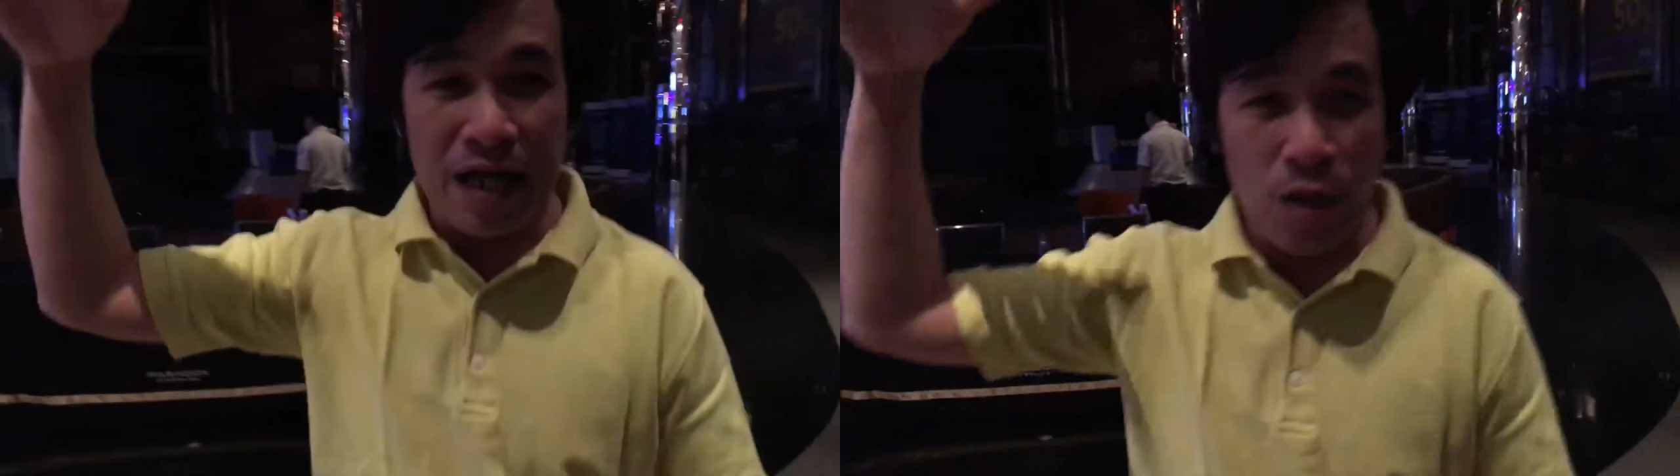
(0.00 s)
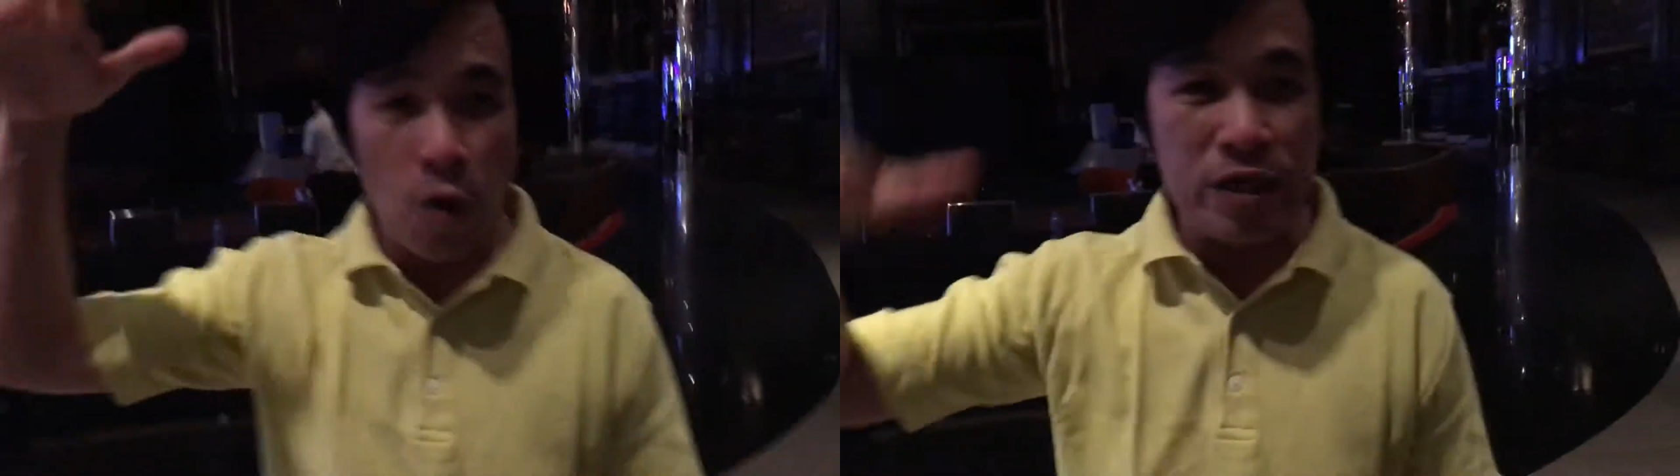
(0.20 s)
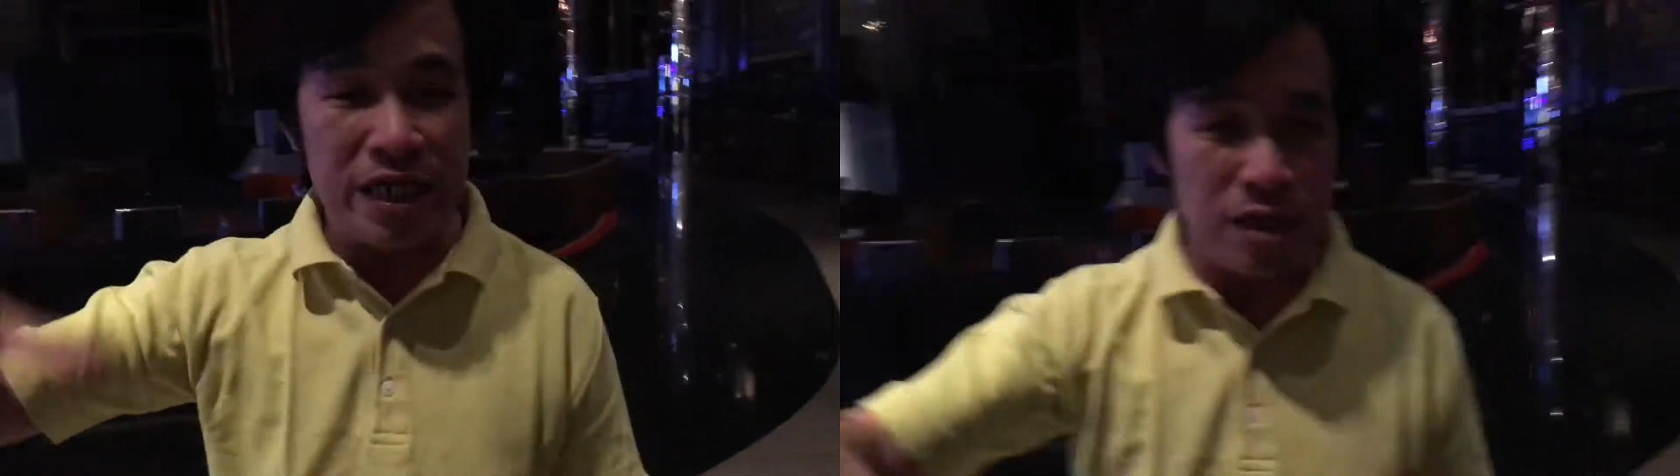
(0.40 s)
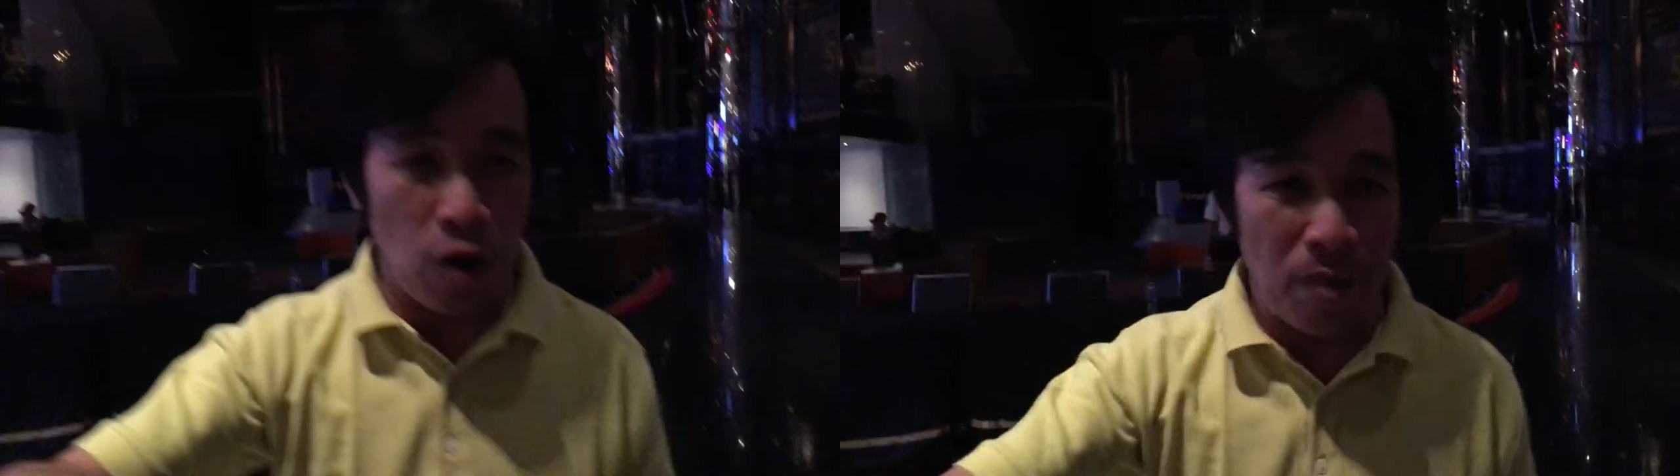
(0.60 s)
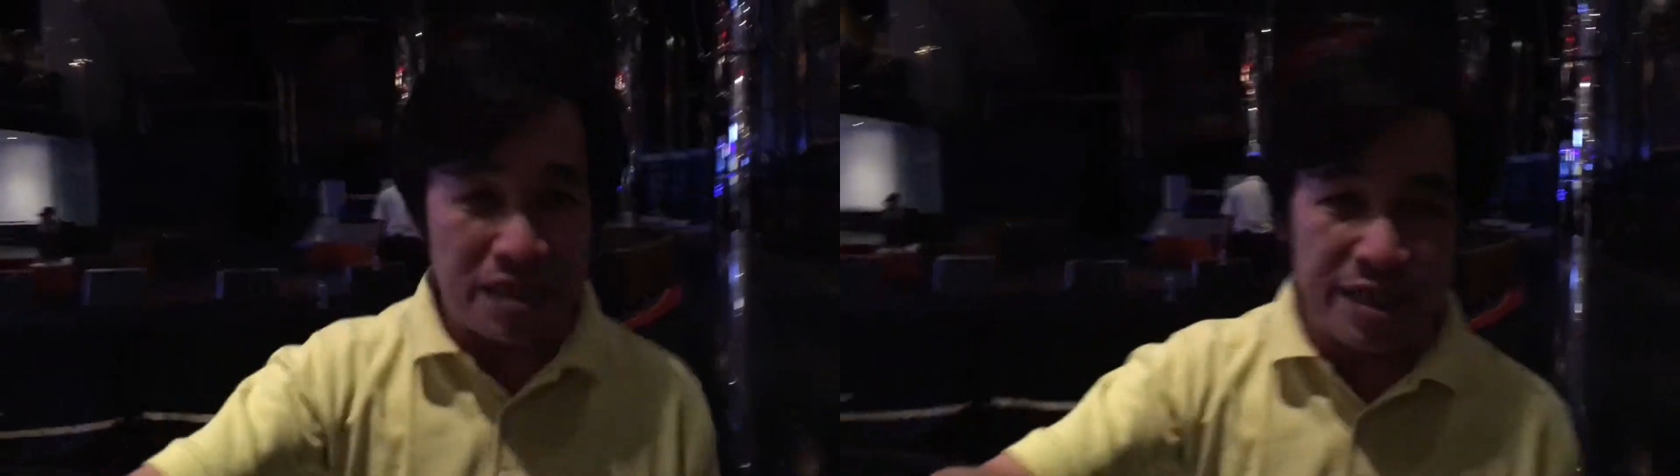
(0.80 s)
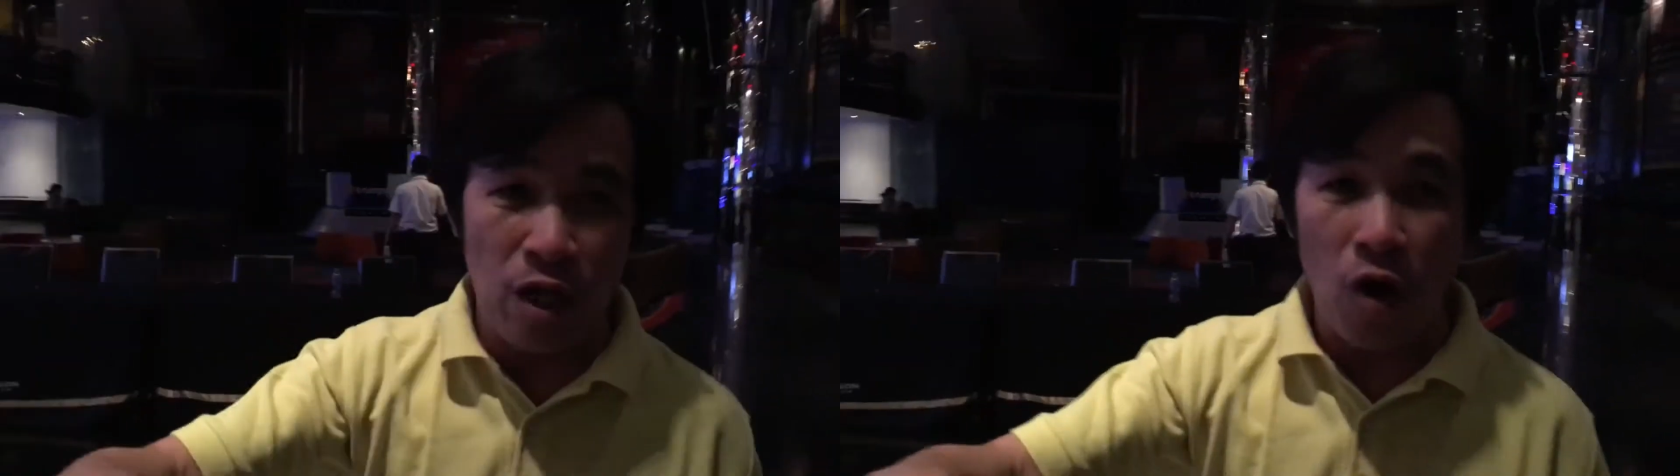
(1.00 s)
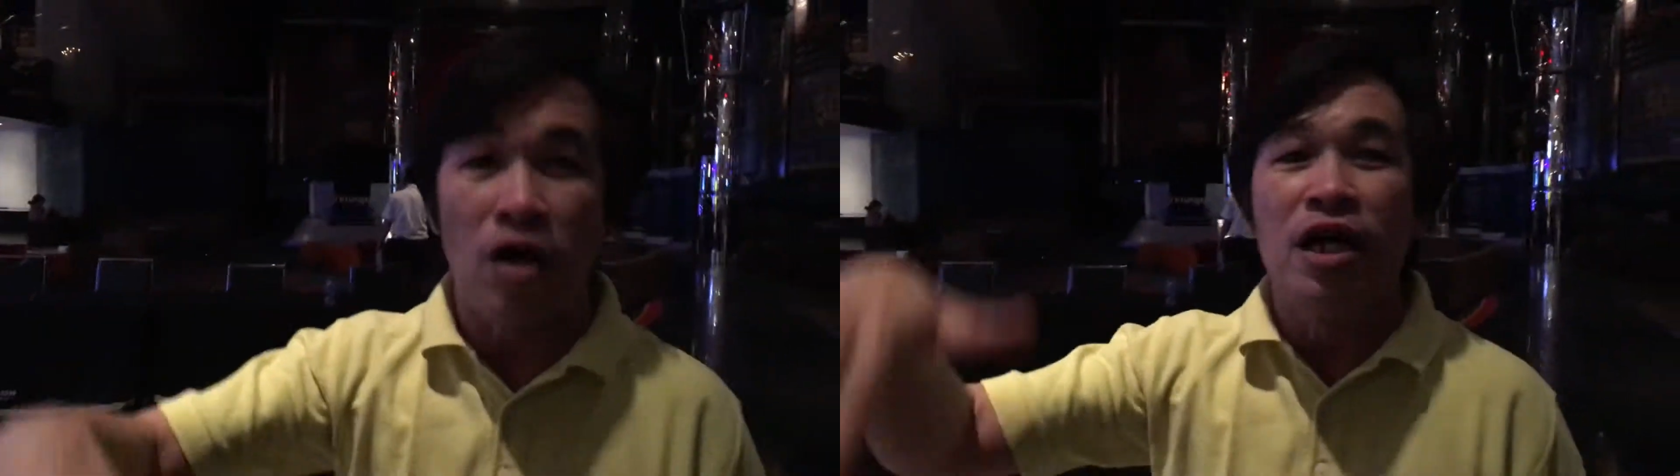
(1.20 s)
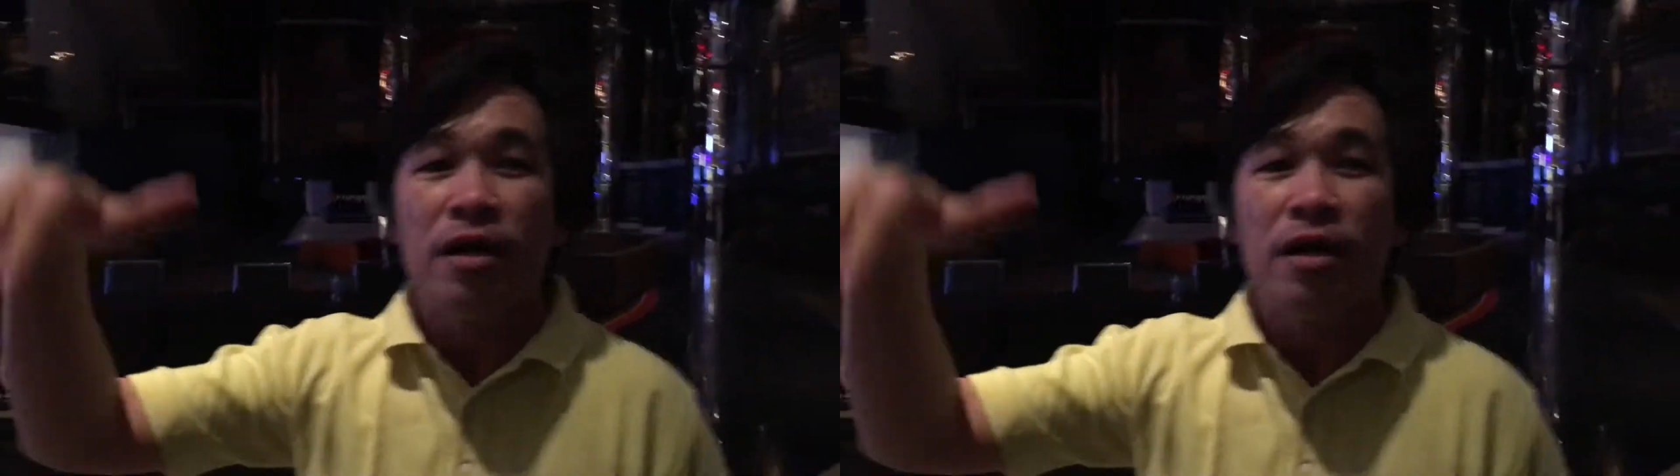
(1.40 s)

โลกิลงมาที่โลก